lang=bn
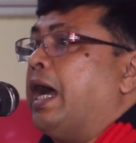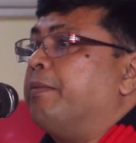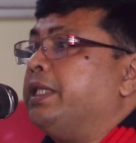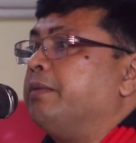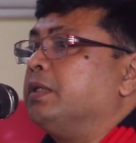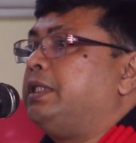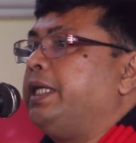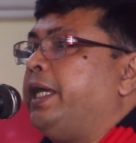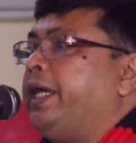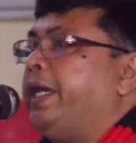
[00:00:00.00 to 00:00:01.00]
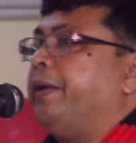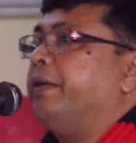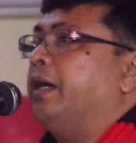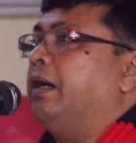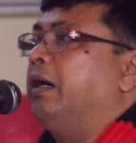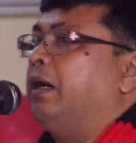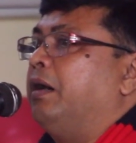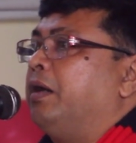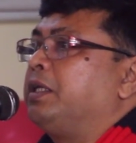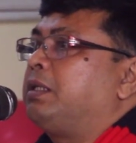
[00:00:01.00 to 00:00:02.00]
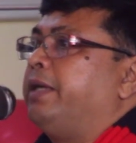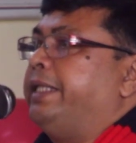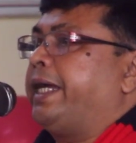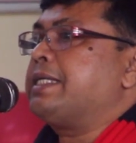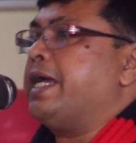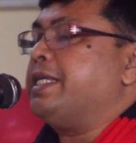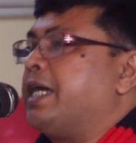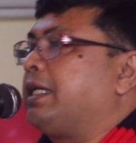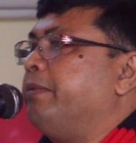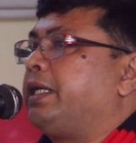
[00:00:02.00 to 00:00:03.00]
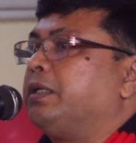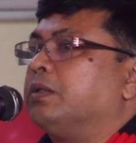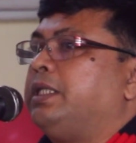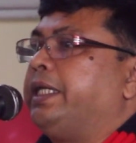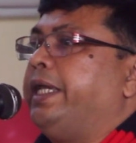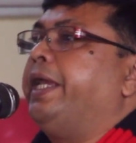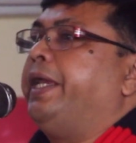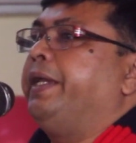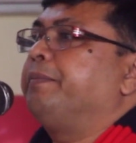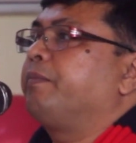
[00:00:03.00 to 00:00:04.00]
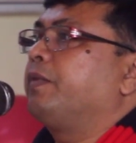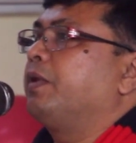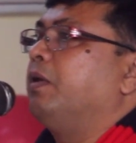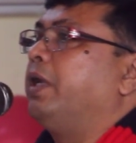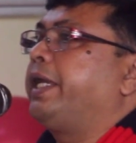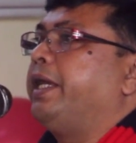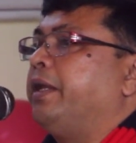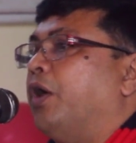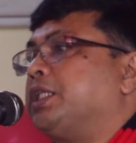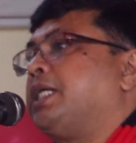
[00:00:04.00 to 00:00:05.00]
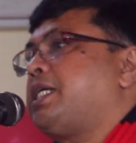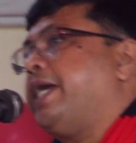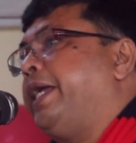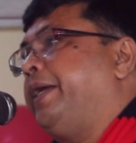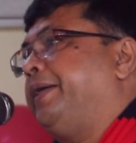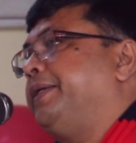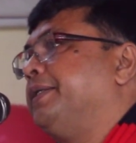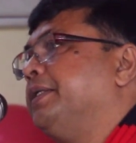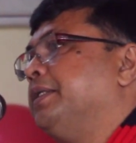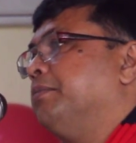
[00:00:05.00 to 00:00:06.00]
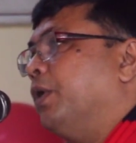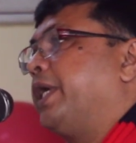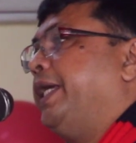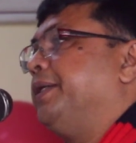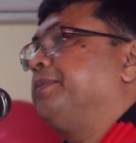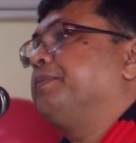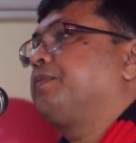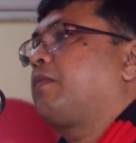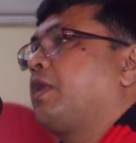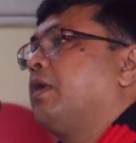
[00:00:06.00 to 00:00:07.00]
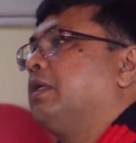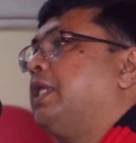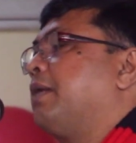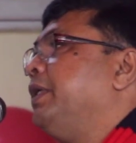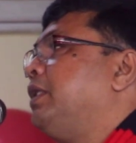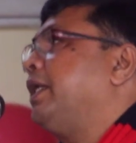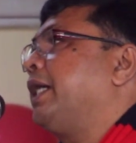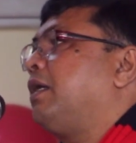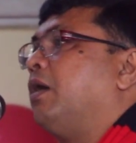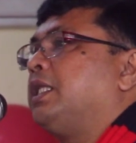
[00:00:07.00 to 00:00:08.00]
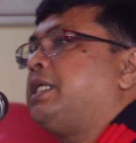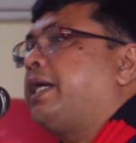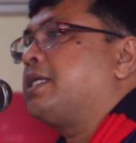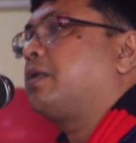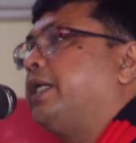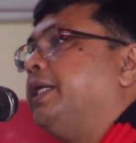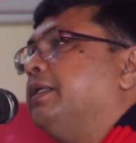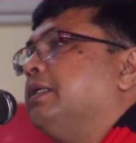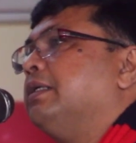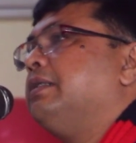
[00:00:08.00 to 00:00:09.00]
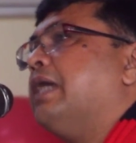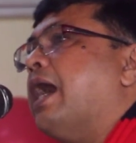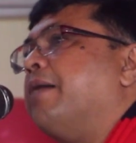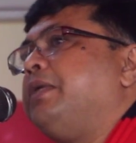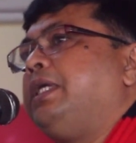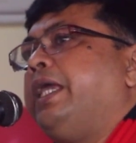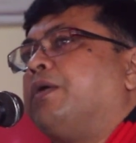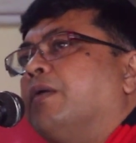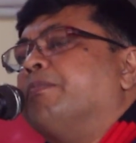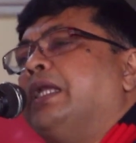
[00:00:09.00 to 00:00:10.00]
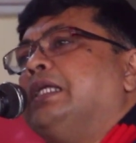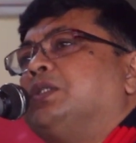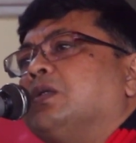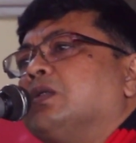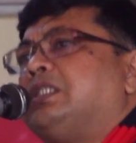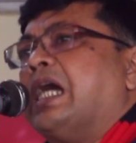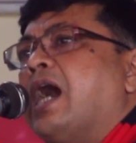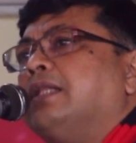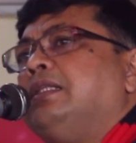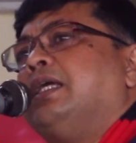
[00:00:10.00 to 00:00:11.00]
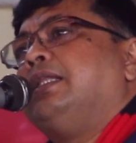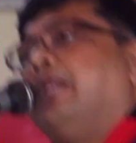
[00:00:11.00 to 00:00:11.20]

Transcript: আমাদের মধ্যে অনেক সময় দেখা যায় চাকরি বাকরি করতে গিয়ে অনেকের হতাশায় ভোগে তার ভিতরে একটা হতাশা কাজ করে যে আমি এই কোম্পানির জন্য জান দিয়ে